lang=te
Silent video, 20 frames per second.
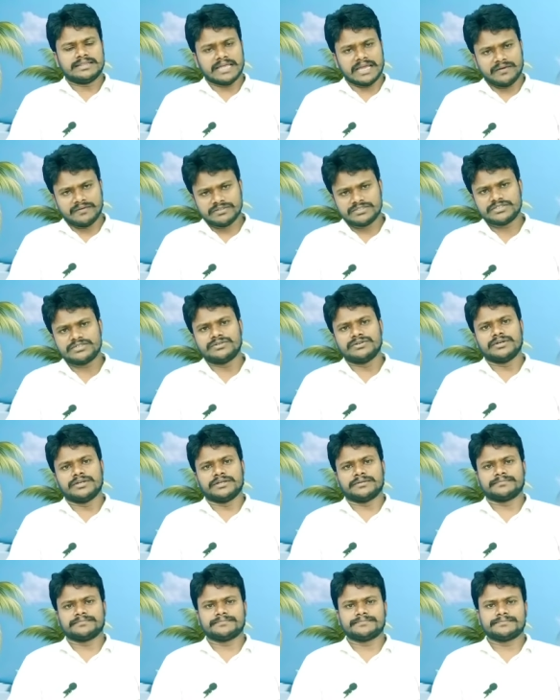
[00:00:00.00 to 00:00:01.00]

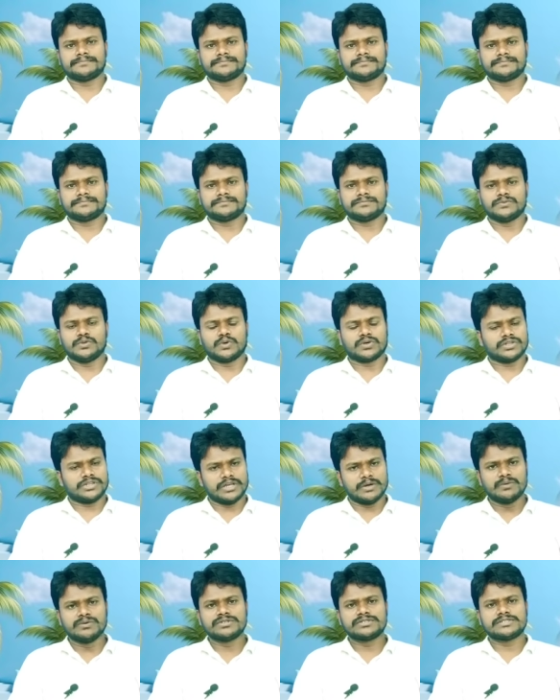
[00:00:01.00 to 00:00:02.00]
దైవజనుణ్ణి ఒక
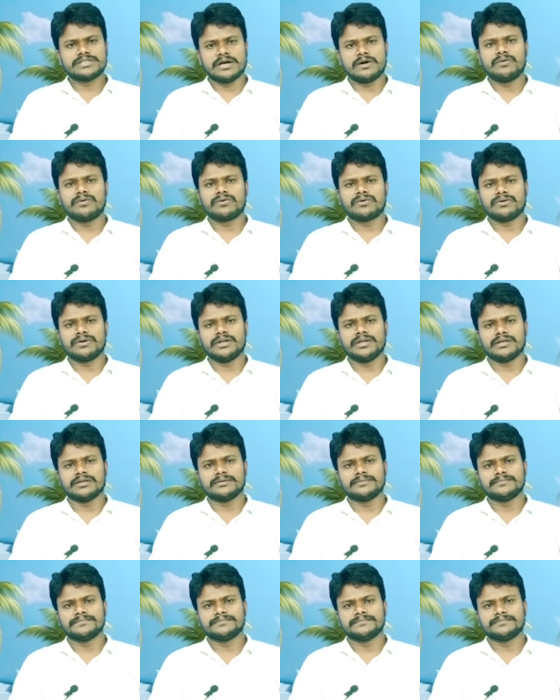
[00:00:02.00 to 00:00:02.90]
దేవుని సేవకుడిని